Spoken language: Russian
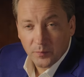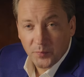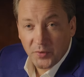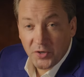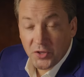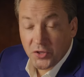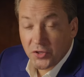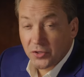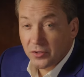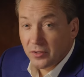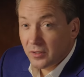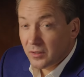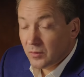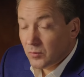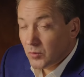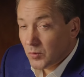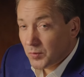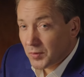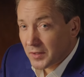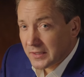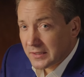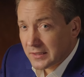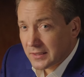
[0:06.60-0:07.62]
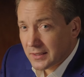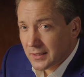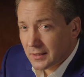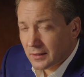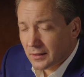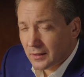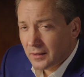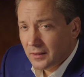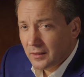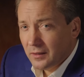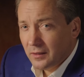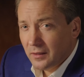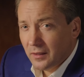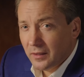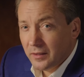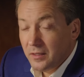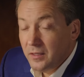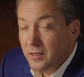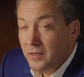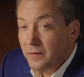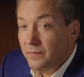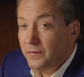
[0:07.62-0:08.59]
Причина этому проста.
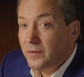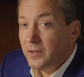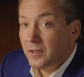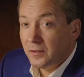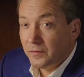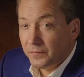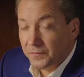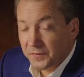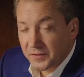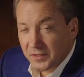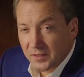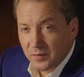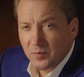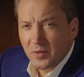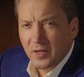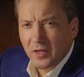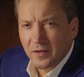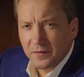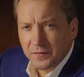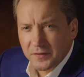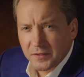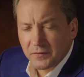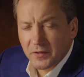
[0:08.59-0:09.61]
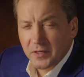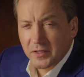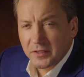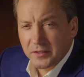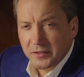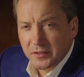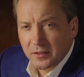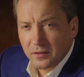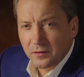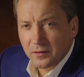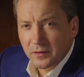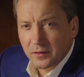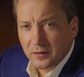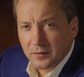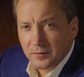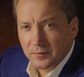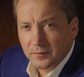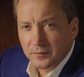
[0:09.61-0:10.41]
Они не верят в себя и в свои силы.